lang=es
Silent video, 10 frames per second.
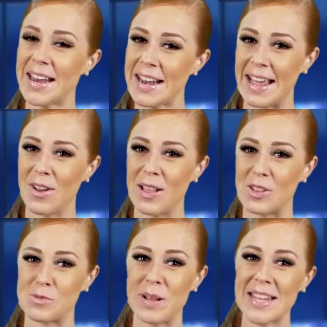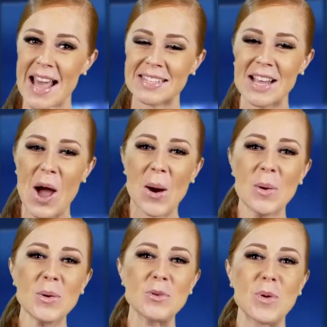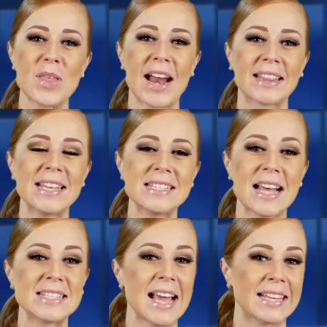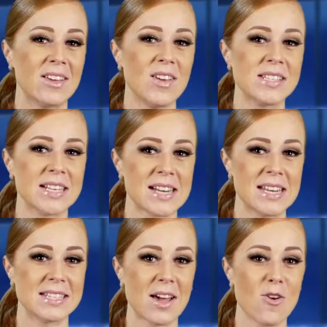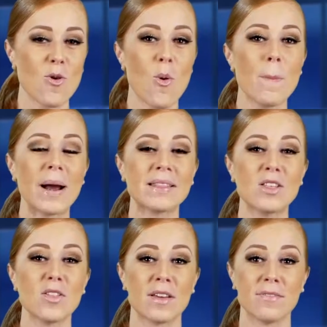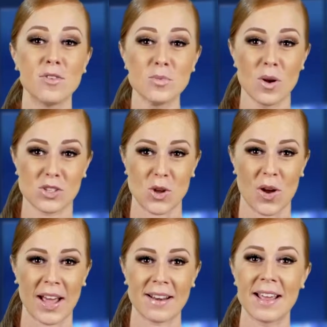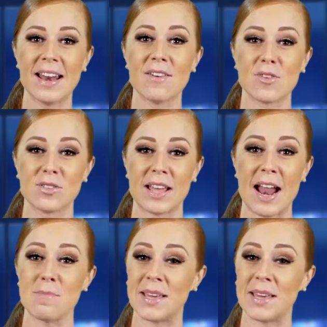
En enero del 2010, un grupo de artistas y activistas realizaron un partido de fútbol soccer en la frontera